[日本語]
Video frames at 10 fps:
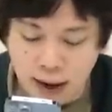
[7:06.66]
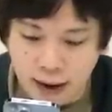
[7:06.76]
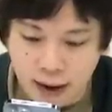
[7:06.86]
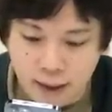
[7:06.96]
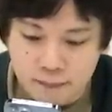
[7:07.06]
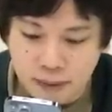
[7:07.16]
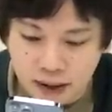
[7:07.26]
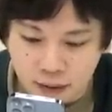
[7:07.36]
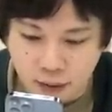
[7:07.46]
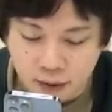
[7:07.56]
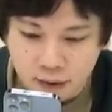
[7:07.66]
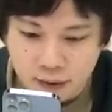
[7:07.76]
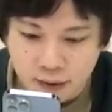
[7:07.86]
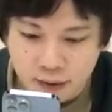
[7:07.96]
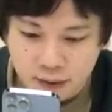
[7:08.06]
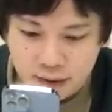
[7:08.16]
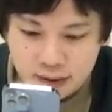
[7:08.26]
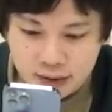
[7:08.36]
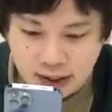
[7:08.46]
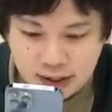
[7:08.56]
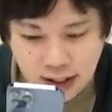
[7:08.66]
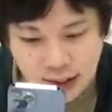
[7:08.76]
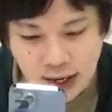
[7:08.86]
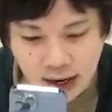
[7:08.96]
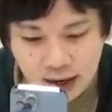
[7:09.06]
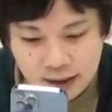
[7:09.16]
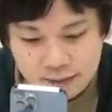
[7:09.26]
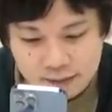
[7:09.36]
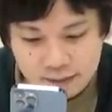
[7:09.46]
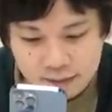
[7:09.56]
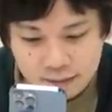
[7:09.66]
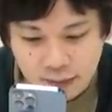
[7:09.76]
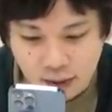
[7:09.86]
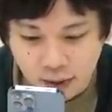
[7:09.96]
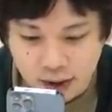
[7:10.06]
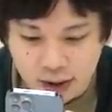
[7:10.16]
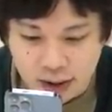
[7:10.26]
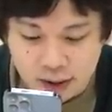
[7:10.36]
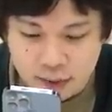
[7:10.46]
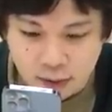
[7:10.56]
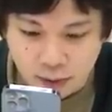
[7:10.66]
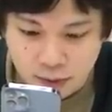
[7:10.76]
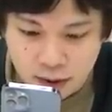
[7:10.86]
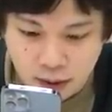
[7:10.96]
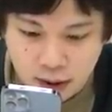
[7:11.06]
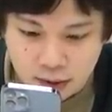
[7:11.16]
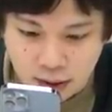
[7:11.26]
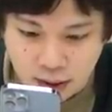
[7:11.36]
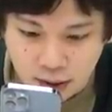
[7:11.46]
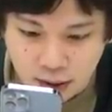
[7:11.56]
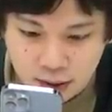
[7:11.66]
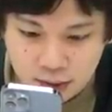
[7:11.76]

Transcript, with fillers: えー、パラドさすがにかまあこれだってそもそもウィンドがあるから